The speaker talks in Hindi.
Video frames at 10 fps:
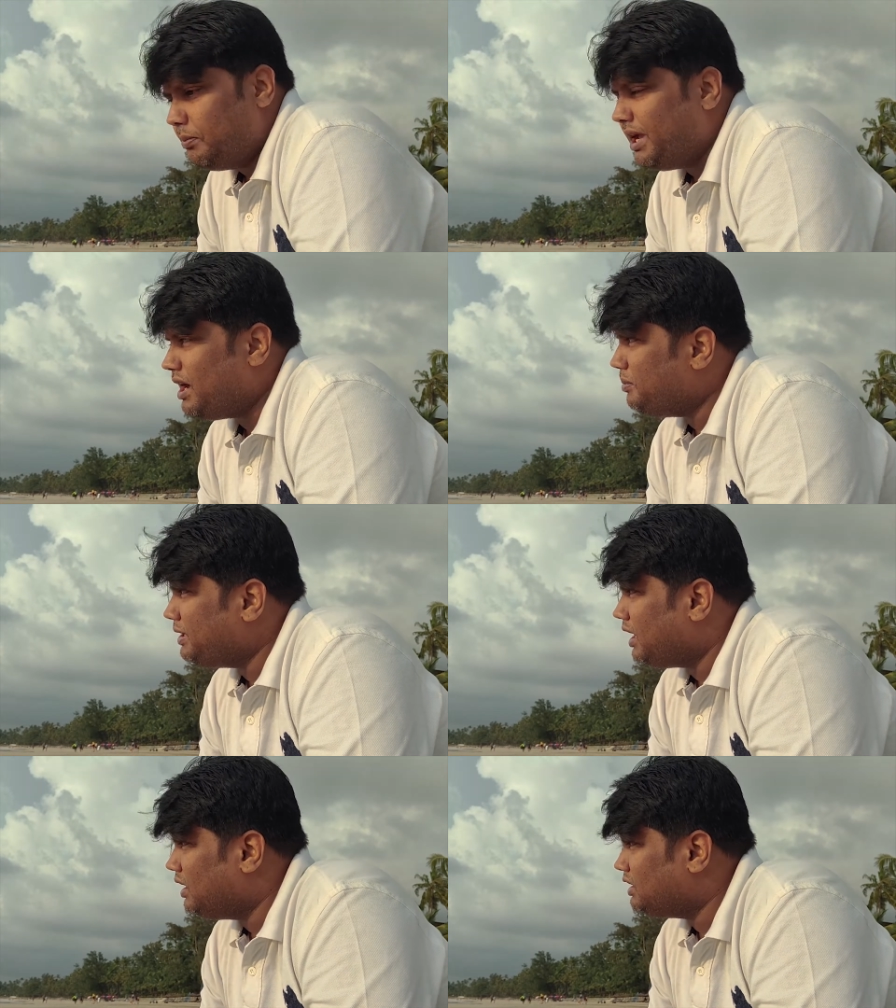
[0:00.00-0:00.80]
मैं
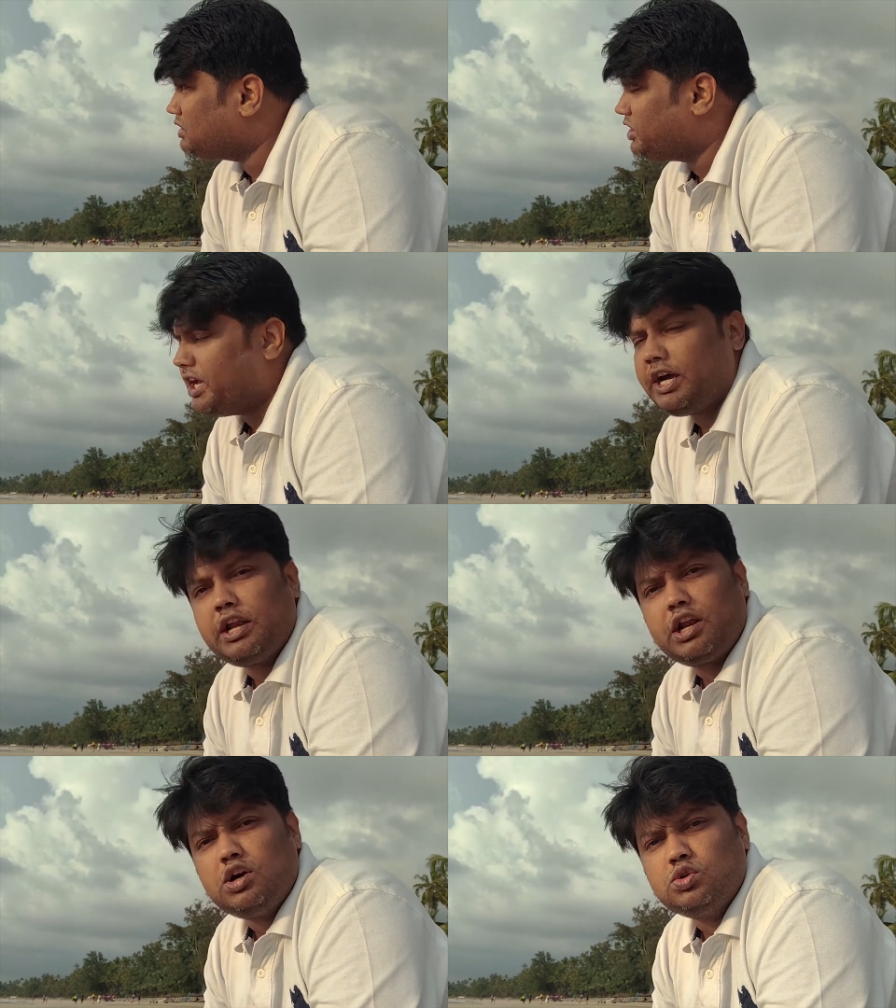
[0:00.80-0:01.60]
अभी स्टे
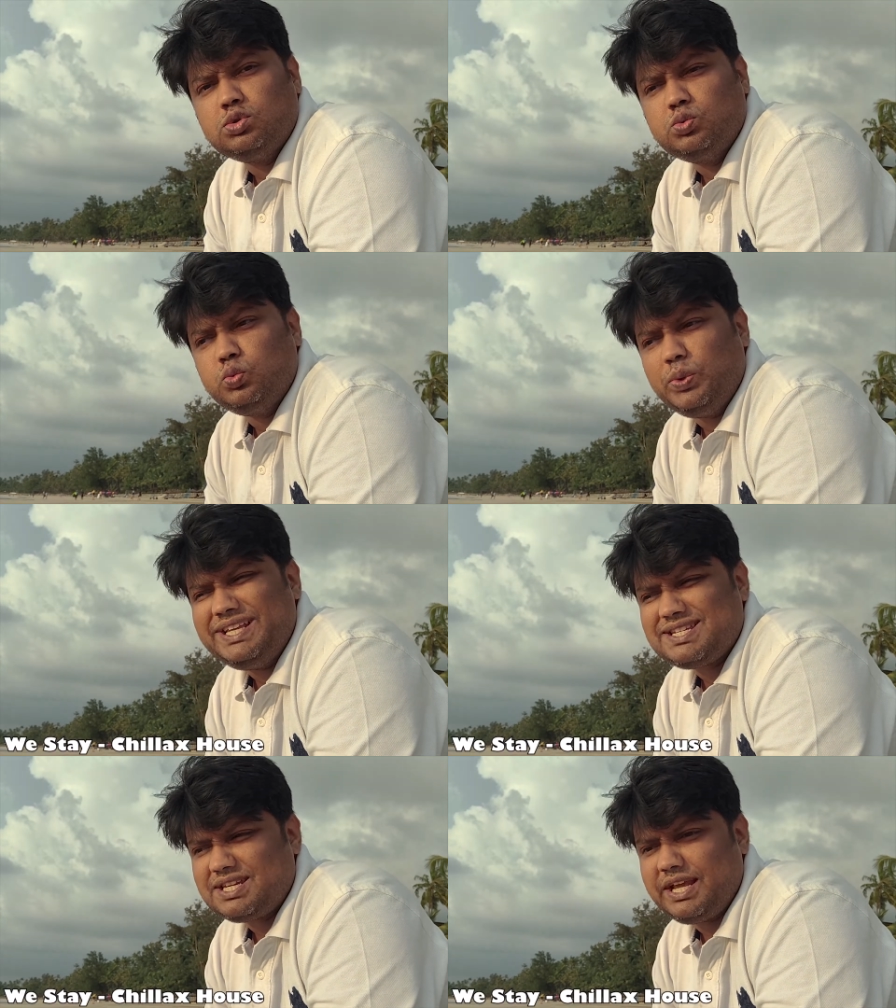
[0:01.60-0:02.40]
कर रहा हूँ
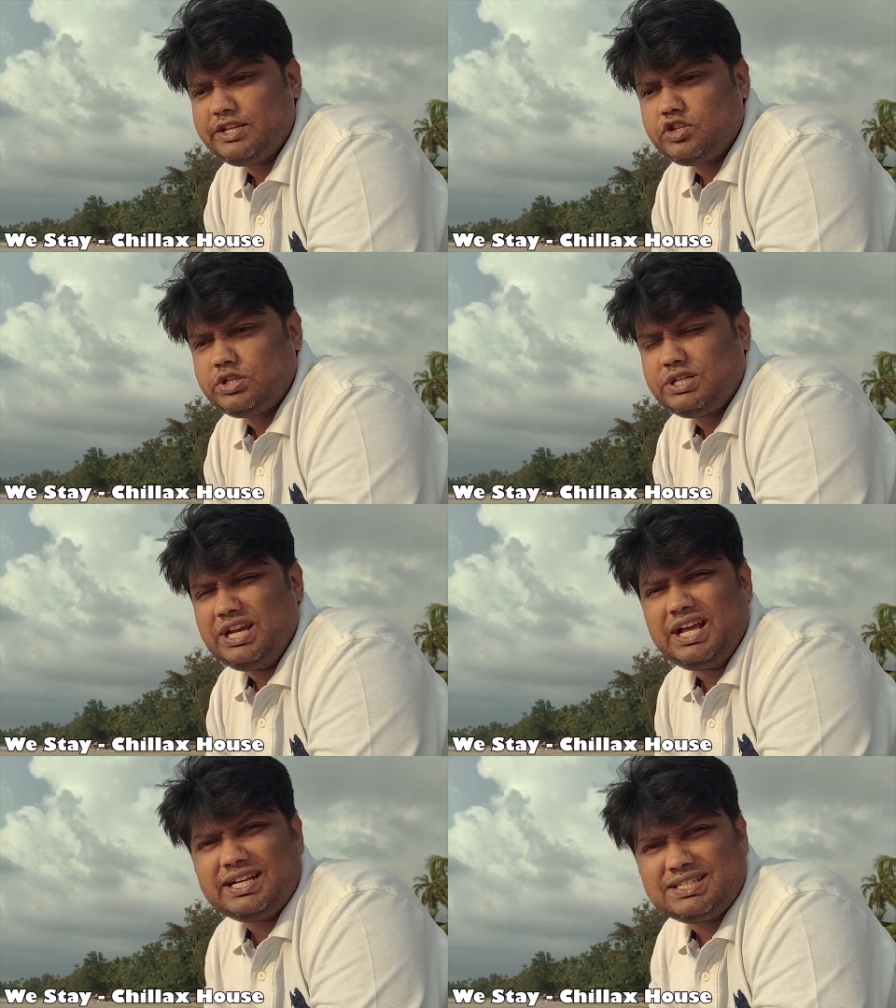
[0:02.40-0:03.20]
वी स्टे
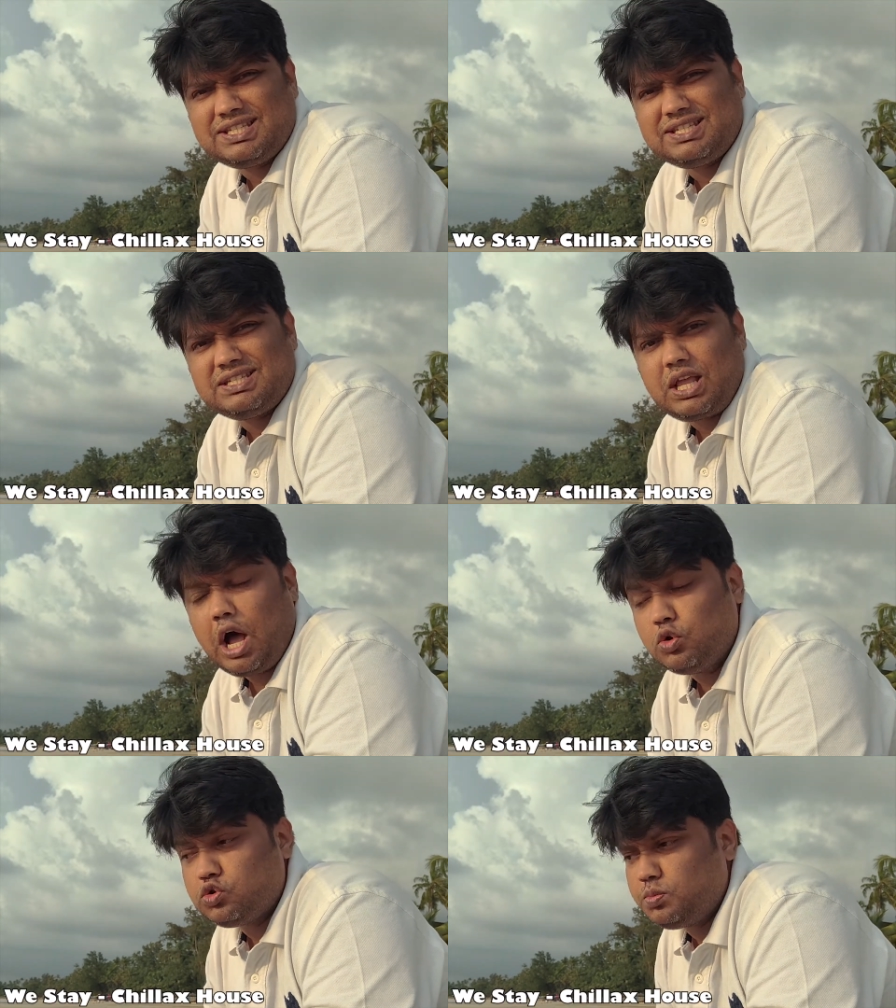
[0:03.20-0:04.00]
चिलैक्स
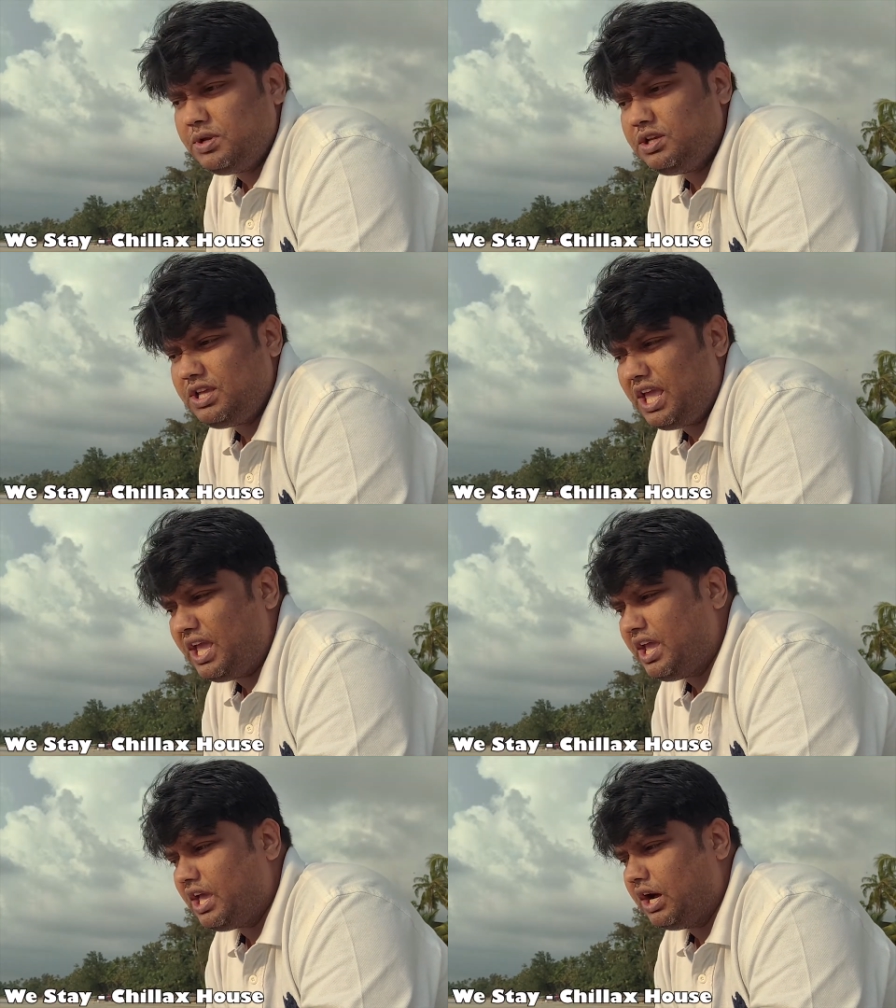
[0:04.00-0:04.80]
हाउस में
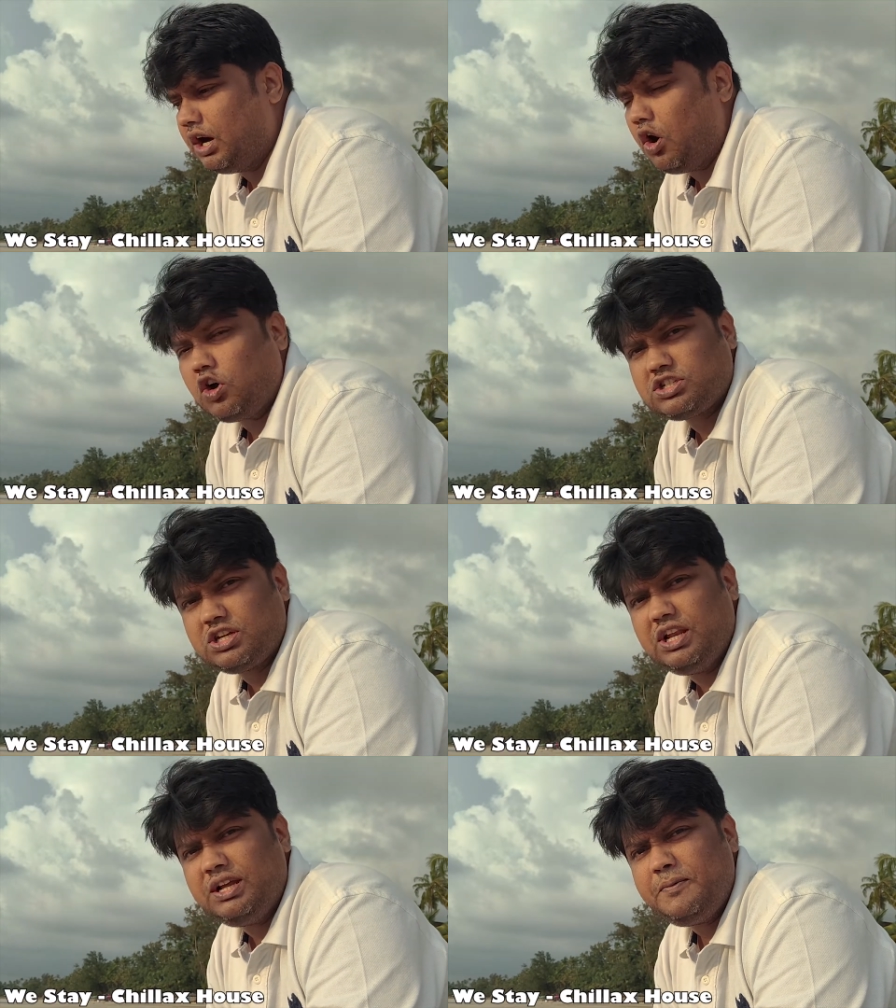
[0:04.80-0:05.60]
ये
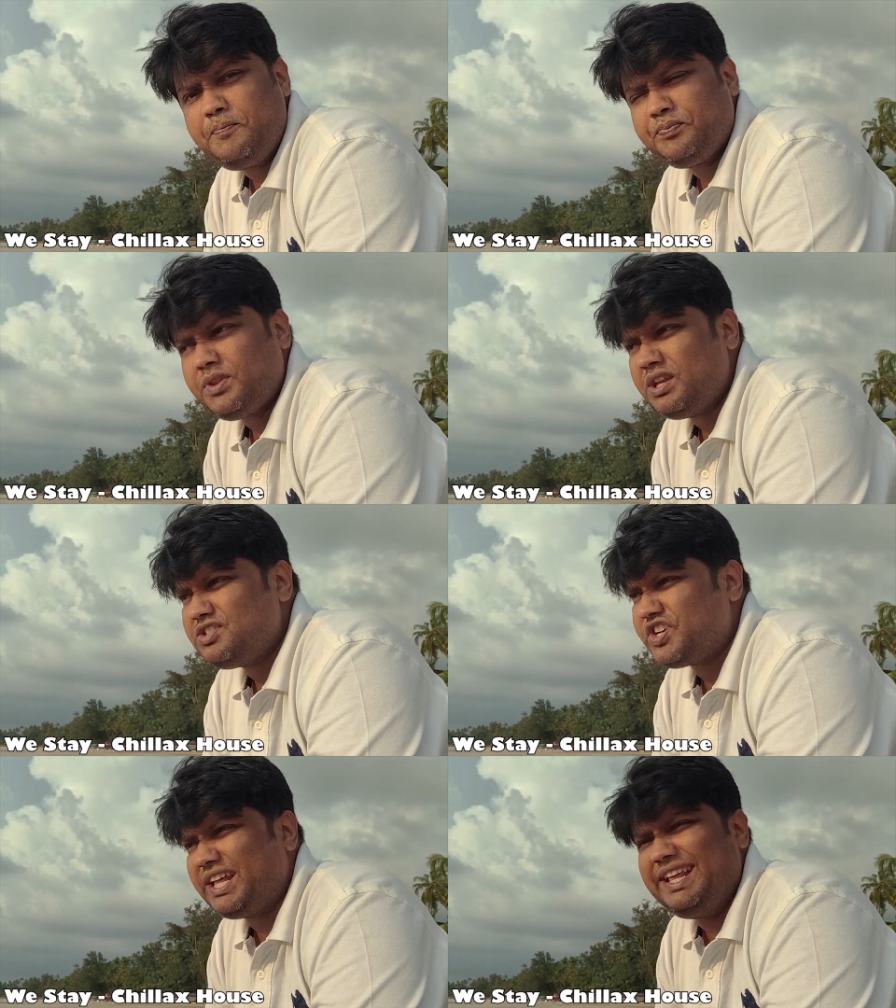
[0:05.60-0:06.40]
हॉस्टल
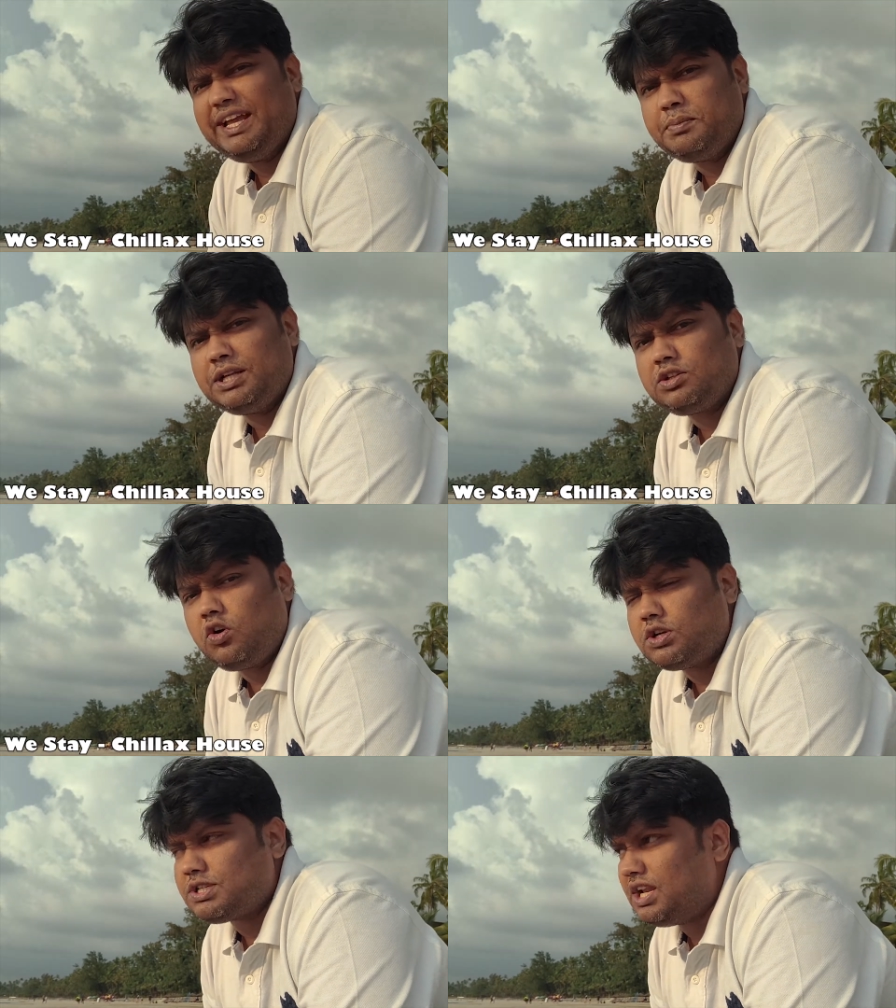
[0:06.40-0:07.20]
है शायद एकमात्र
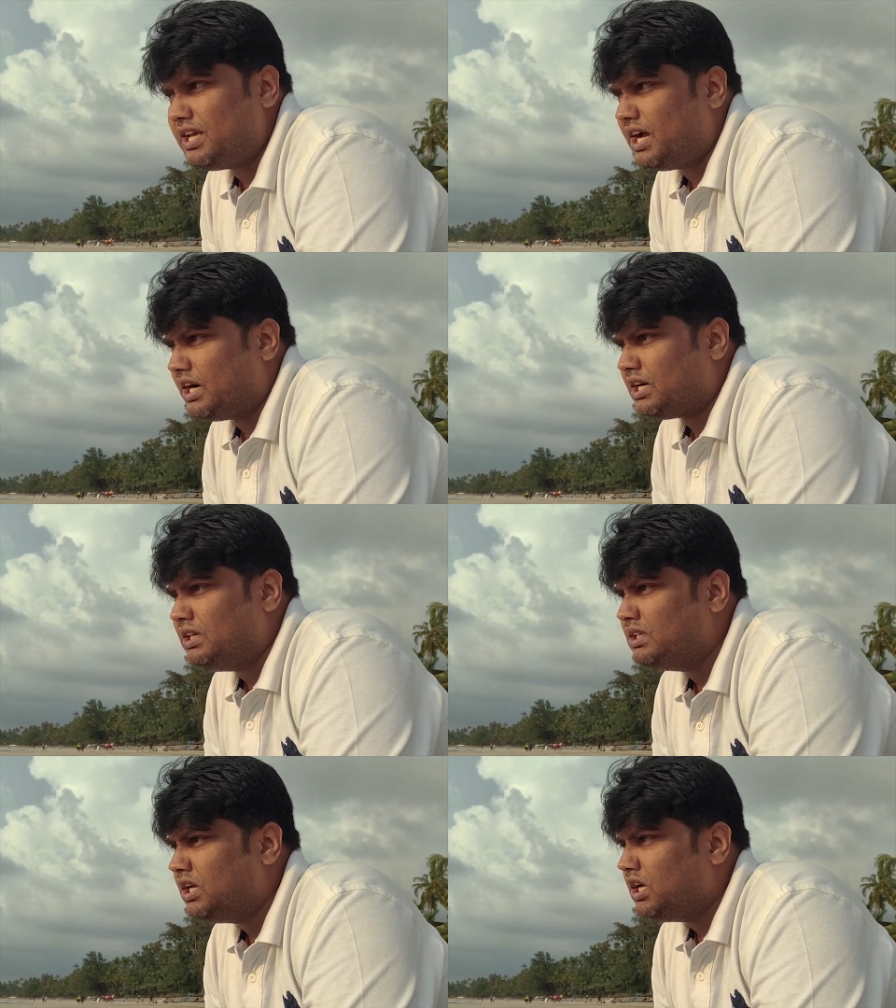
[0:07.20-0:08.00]
हॉस्टल है यहाँ का